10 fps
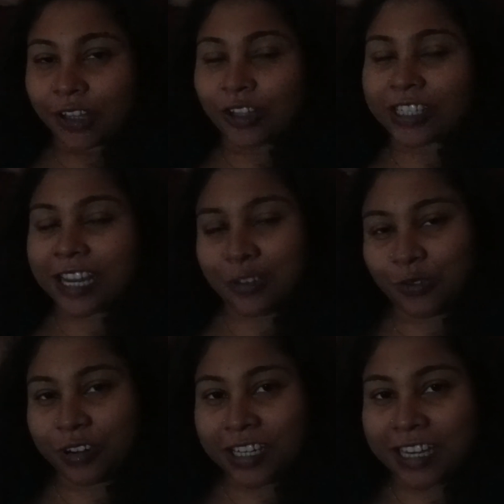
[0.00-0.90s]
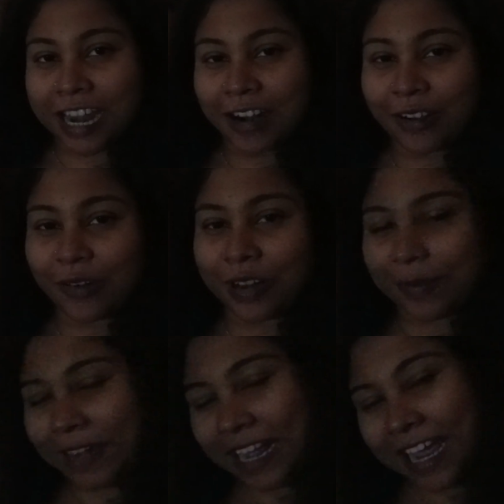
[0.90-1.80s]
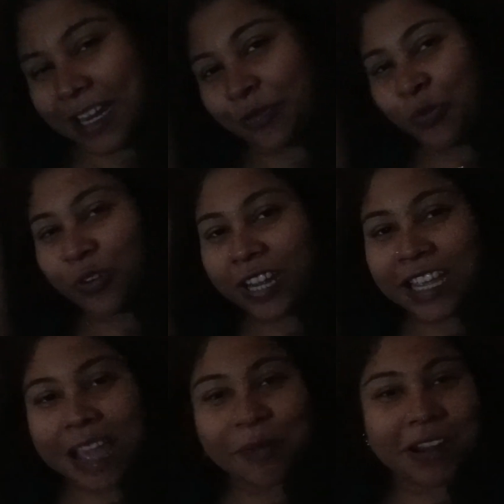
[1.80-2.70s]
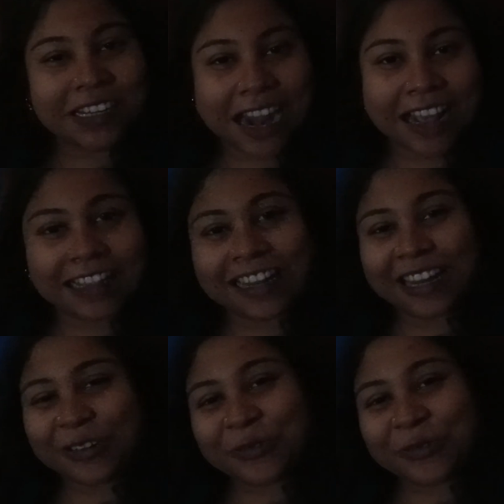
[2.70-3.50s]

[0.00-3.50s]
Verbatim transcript: তো যেটুকুনি শেয়ার করলাম মানে এইটুকুনি আমার সারাদিনের